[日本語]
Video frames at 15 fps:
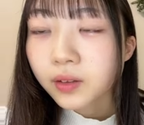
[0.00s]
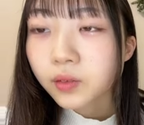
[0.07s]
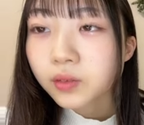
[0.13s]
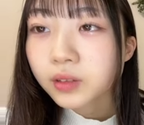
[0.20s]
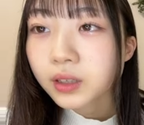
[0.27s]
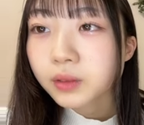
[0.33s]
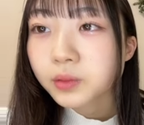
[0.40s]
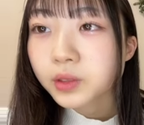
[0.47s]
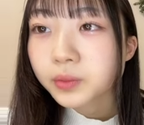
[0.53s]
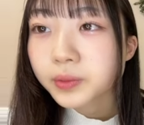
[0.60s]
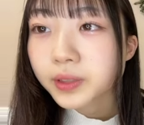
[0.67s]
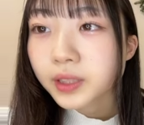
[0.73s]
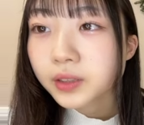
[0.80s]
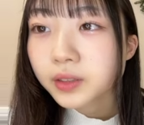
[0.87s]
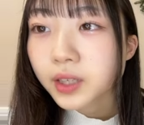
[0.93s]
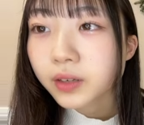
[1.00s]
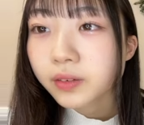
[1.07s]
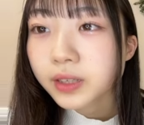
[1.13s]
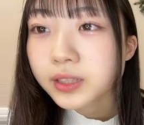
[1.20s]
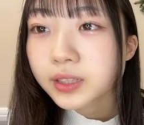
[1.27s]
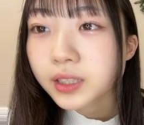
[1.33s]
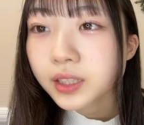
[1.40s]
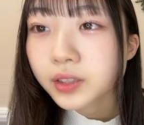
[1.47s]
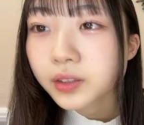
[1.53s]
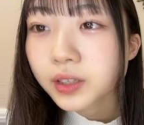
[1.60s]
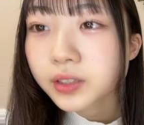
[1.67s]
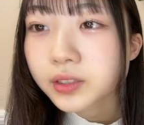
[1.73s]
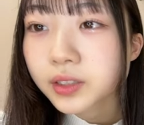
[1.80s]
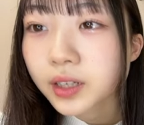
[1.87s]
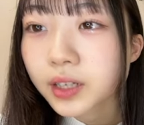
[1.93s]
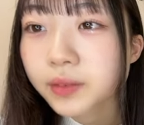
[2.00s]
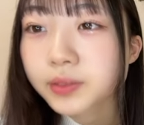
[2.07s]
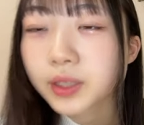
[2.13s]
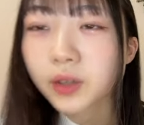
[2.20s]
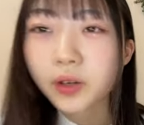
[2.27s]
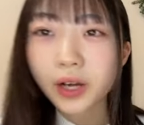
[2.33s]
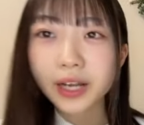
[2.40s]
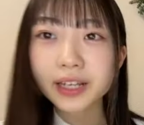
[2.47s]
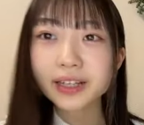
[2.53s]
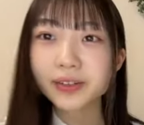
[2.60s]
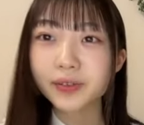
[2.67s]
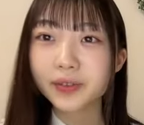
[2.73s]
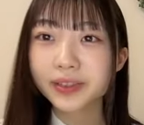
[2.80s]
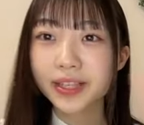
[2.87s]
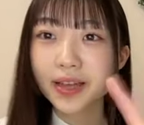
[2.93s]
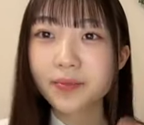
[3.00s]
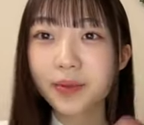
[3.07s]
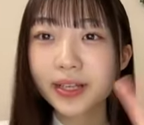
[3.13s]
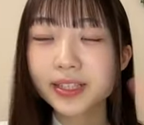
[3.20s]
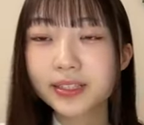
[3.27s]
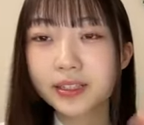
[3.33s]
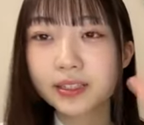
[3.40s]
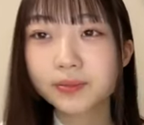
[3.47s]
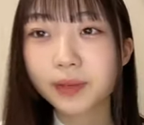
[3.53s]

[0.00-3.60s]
狼とプライド可愛すぎる握手会かしおありがとうございます